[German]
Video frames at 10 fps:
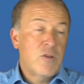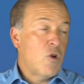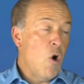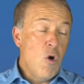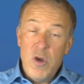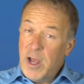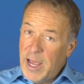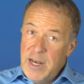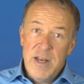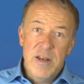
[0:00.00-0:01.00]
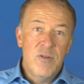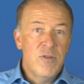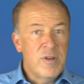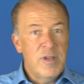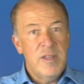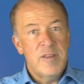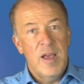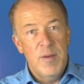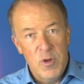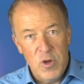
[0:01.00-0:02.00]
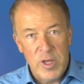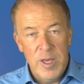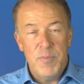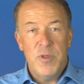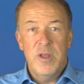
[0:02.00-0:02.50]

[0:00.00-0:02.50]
Konkurrenten, die es ja immer noch gibt,